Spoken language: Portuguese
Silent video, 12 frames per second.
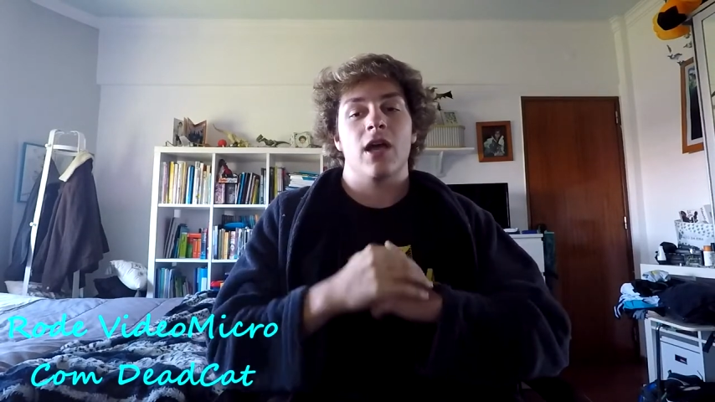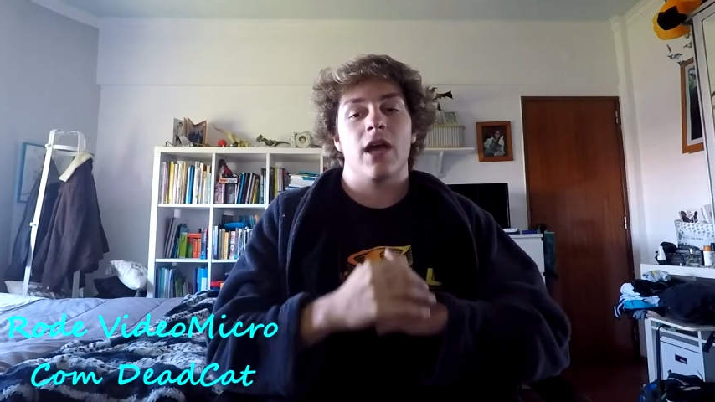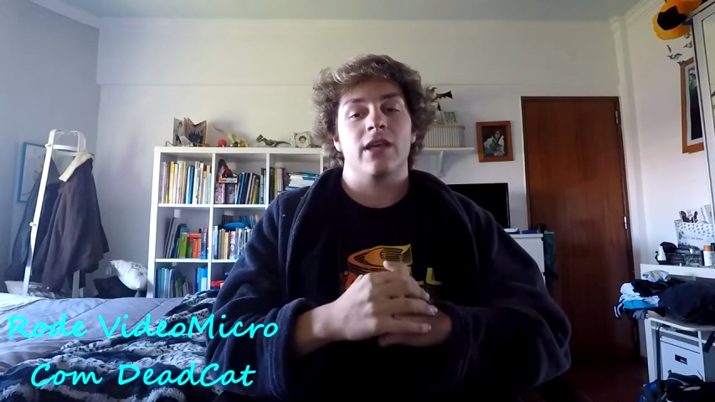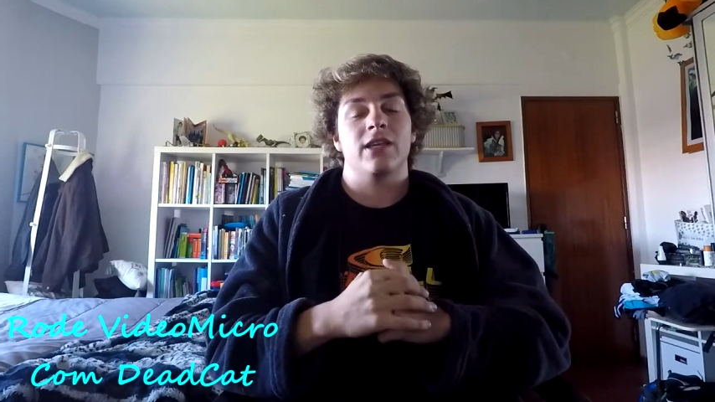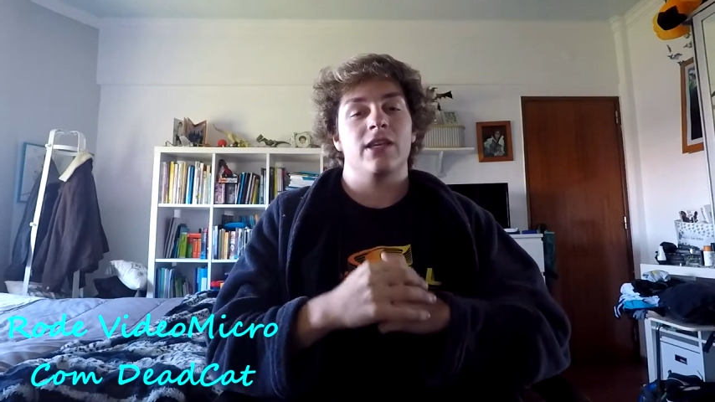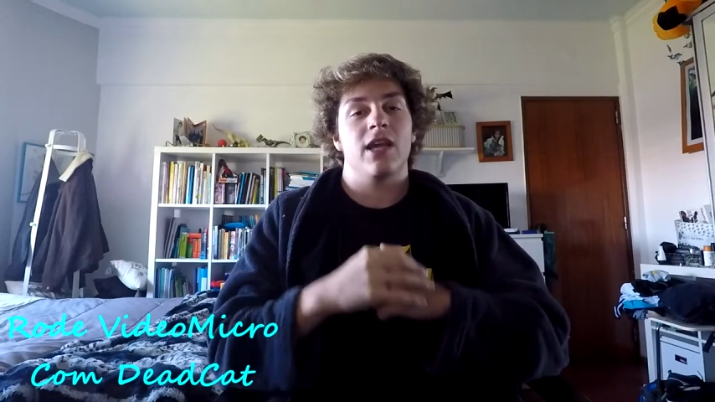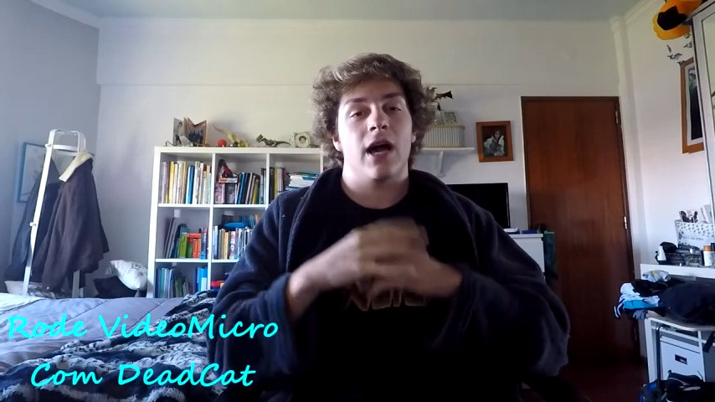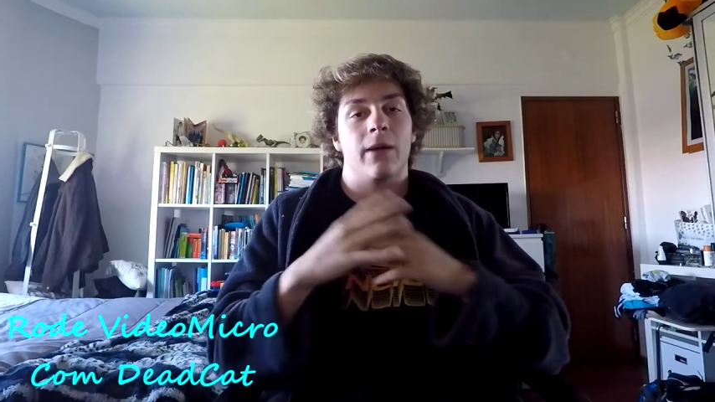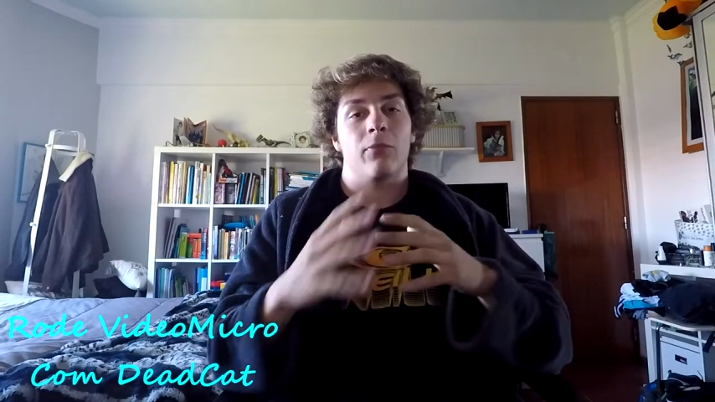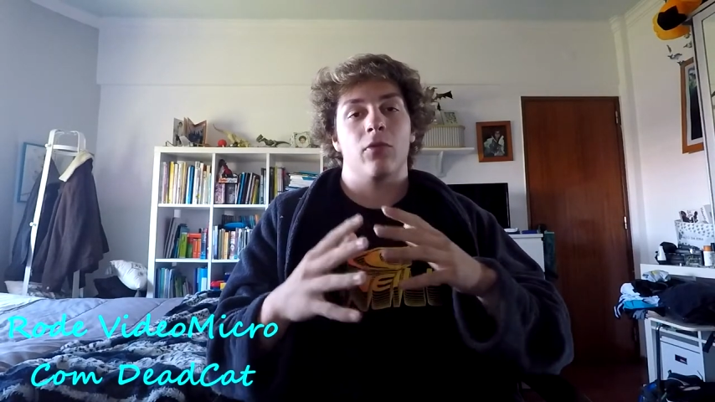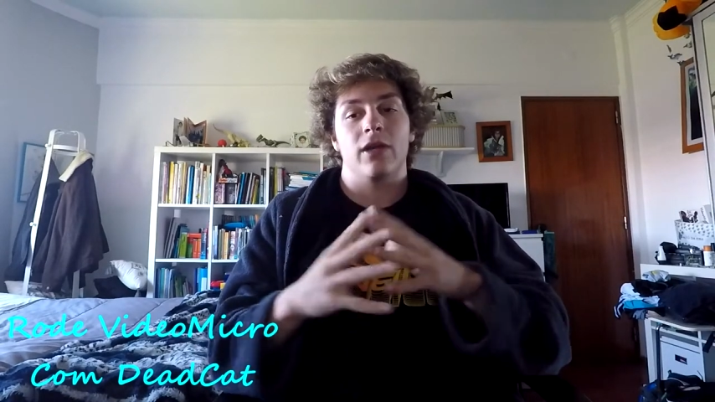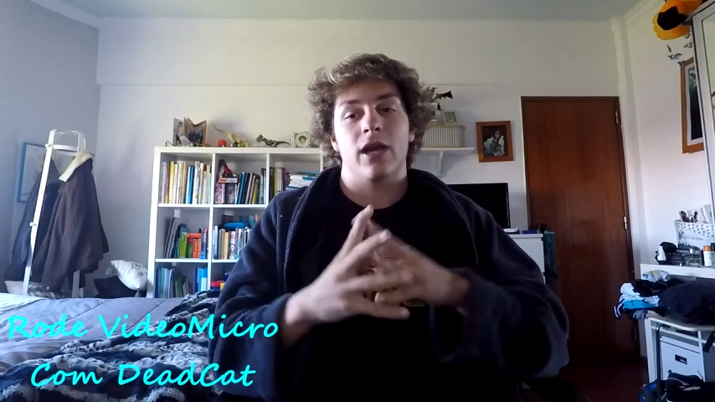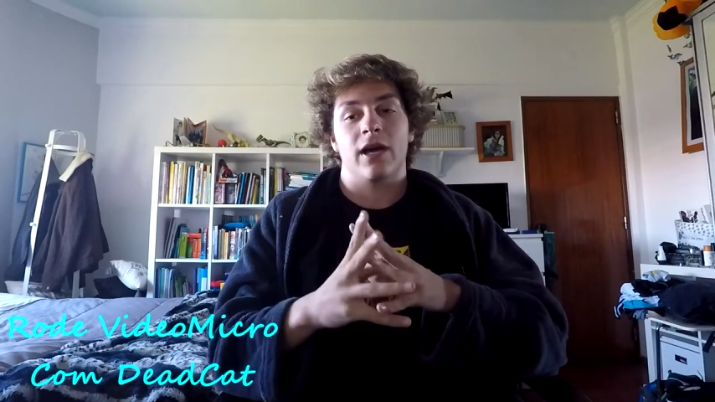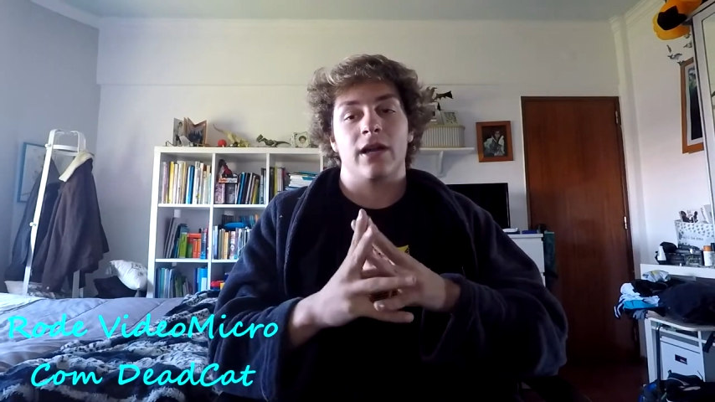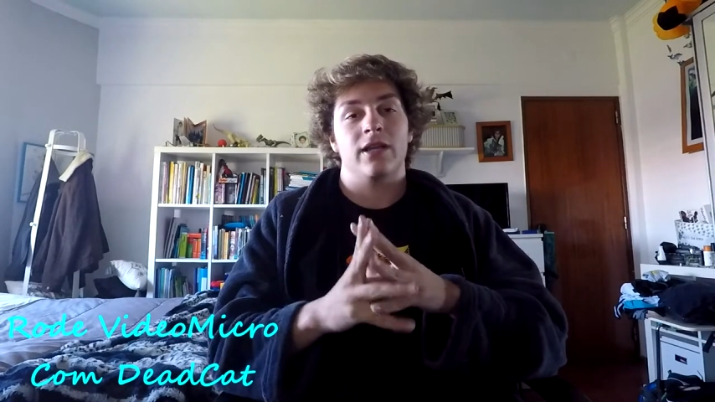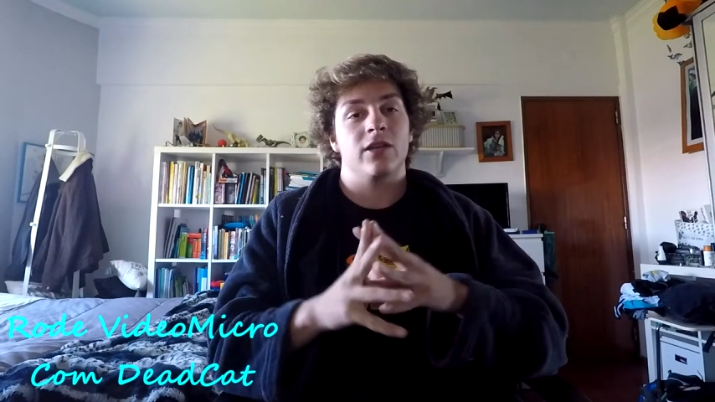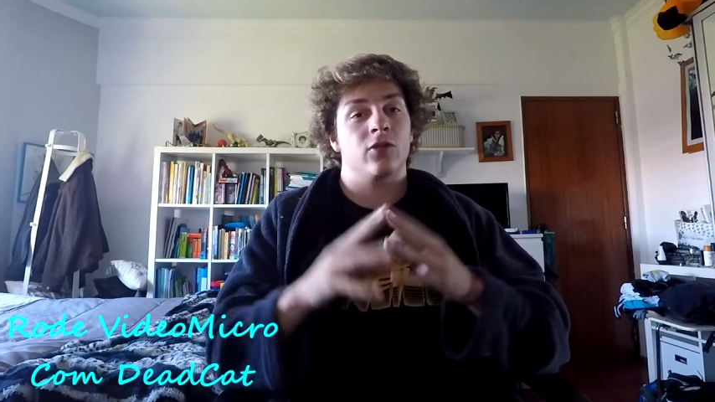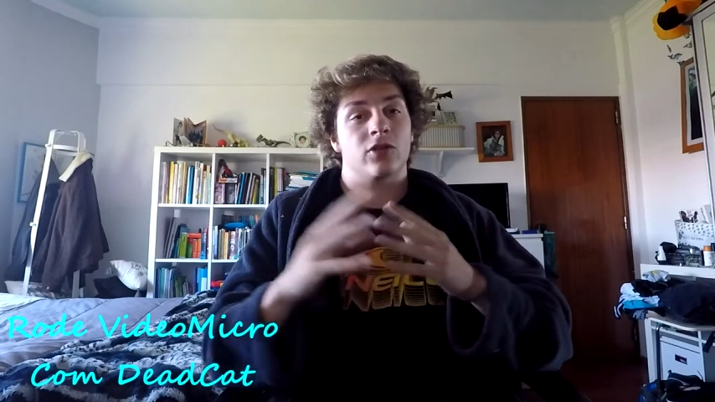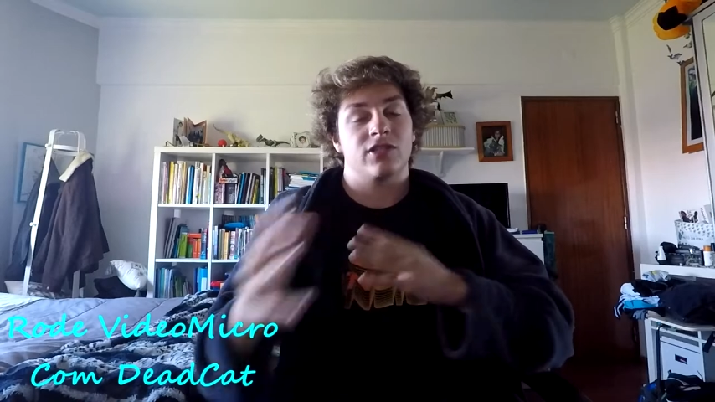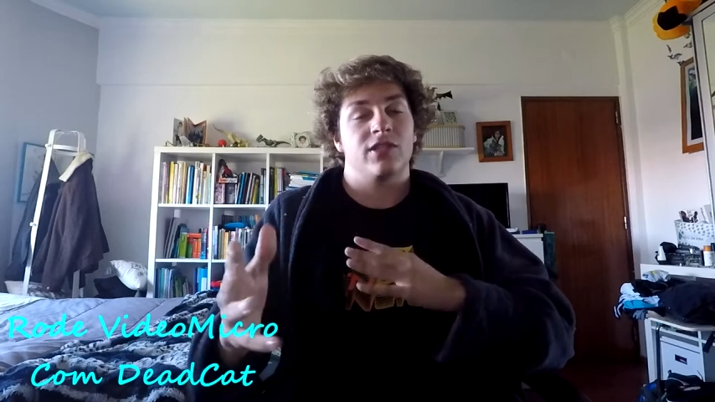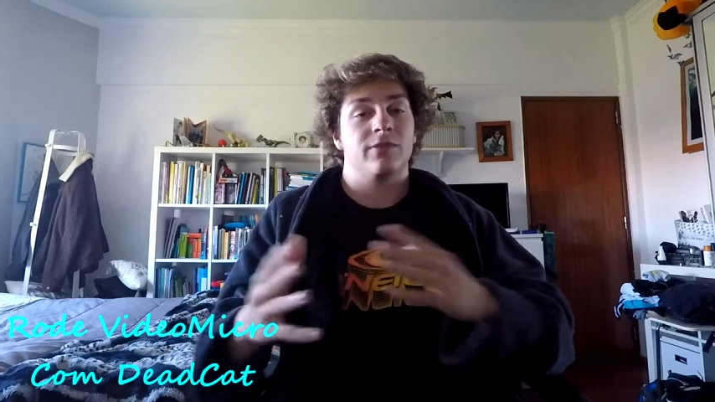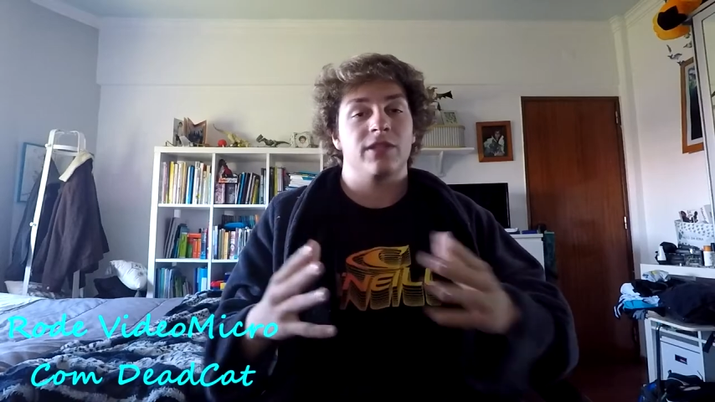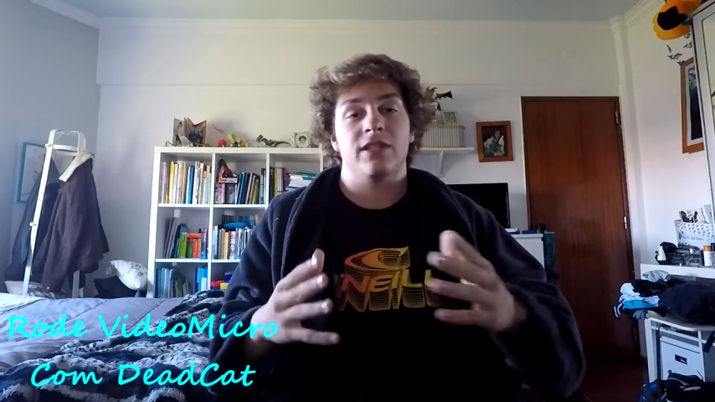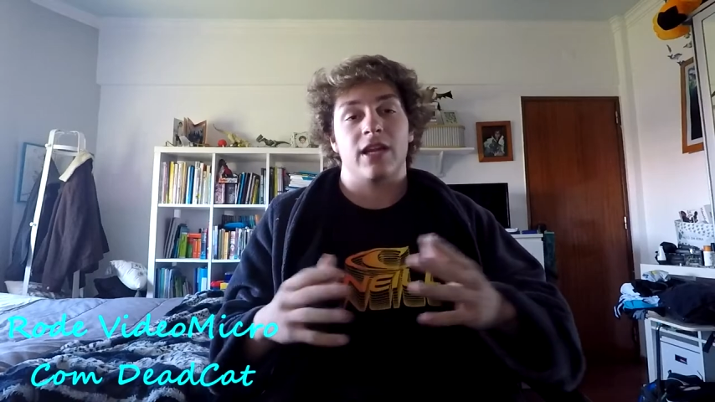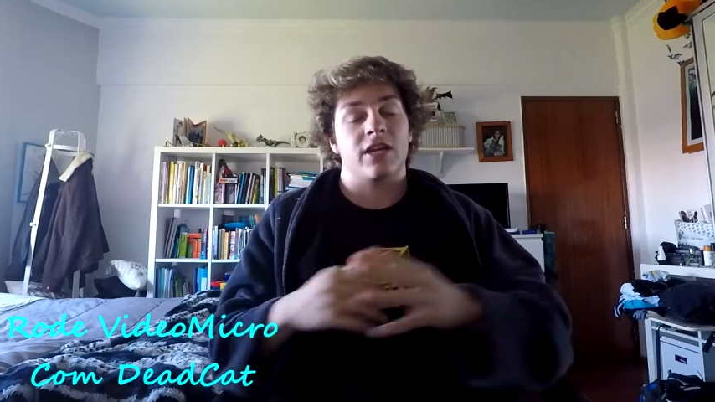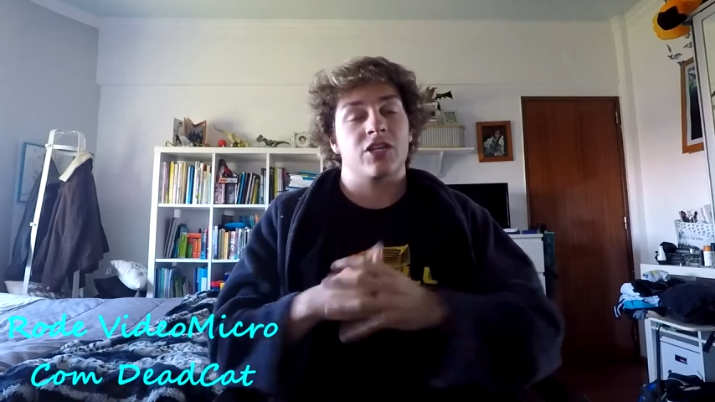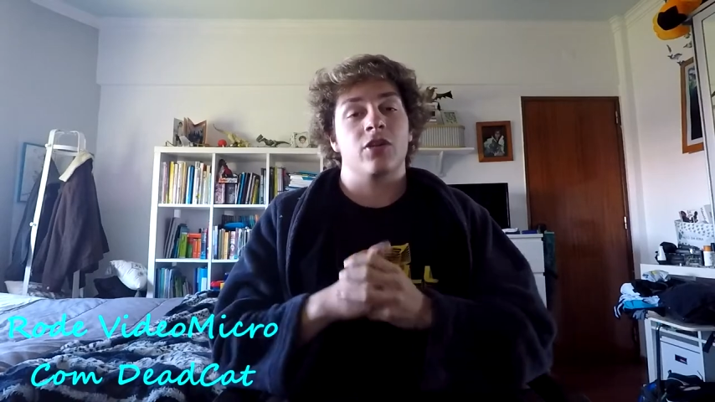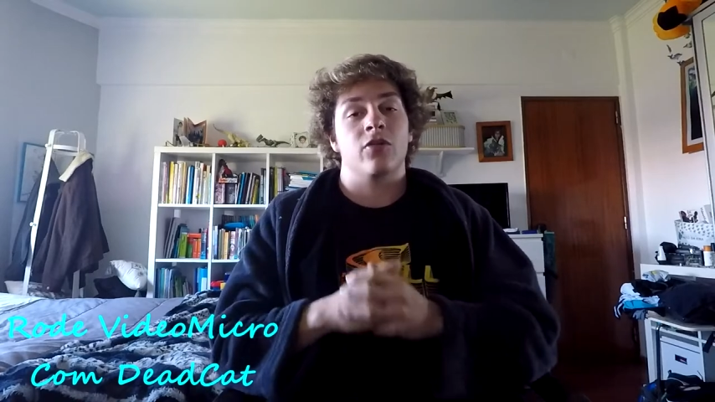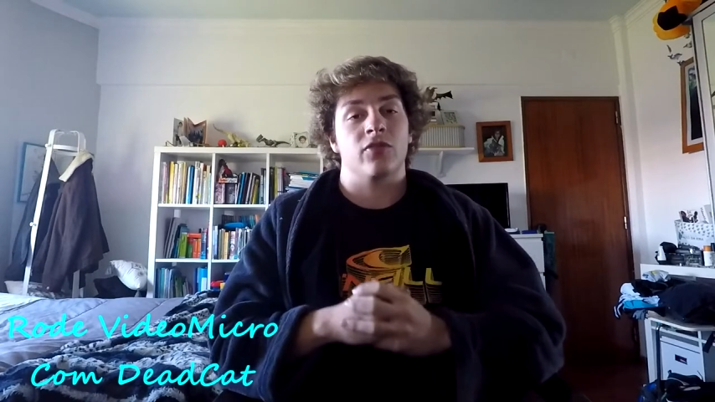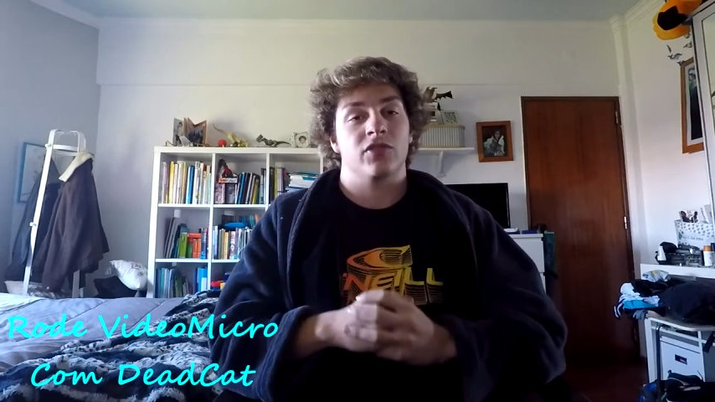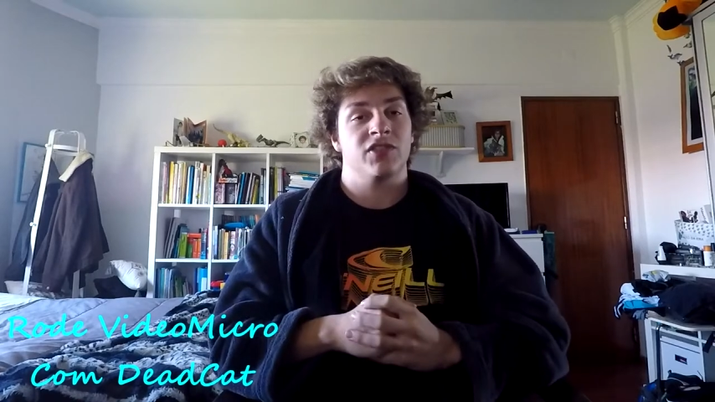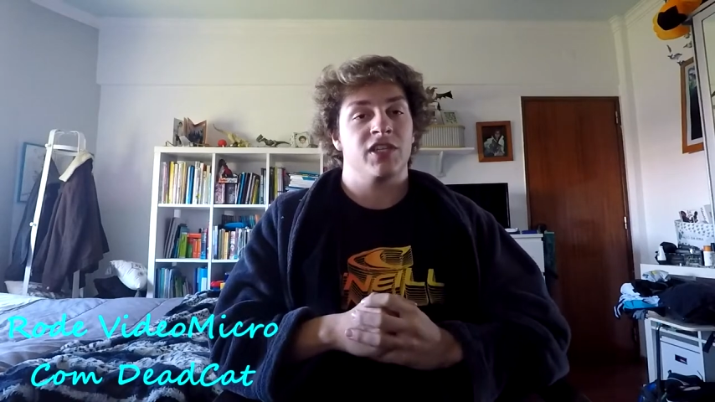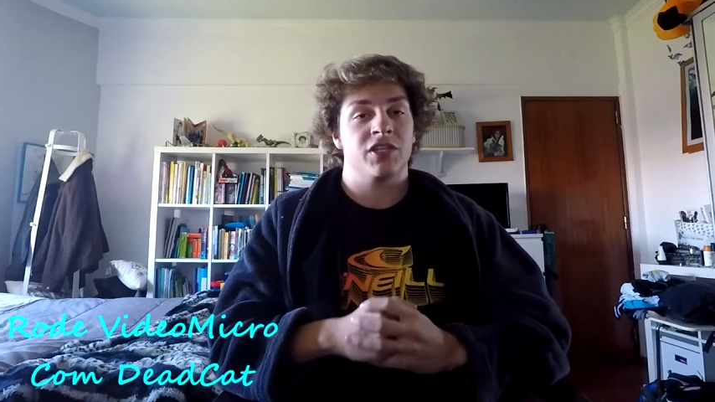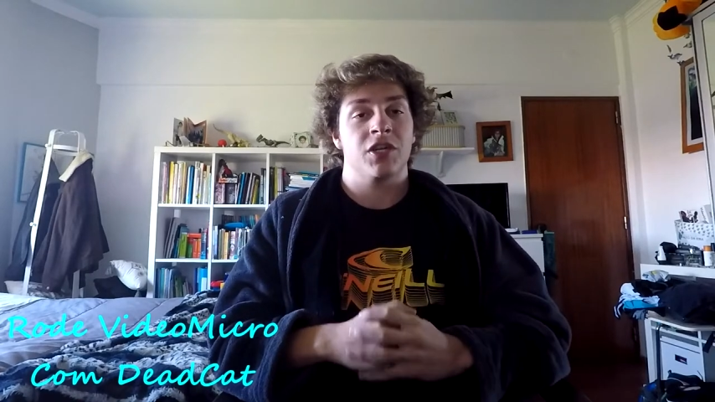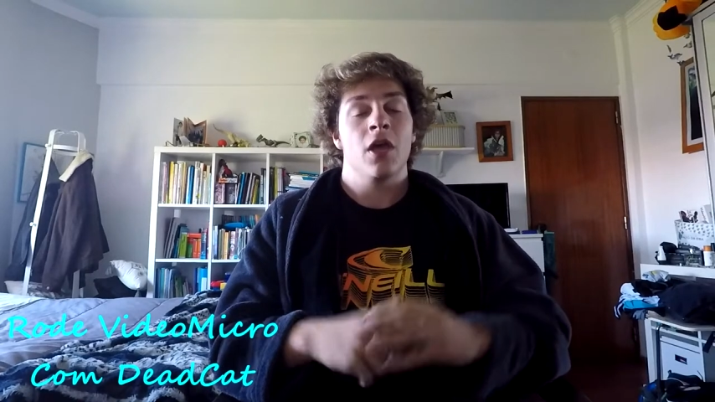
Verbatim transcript: aqui a apoiar e gosto sempre de interagir com vocês.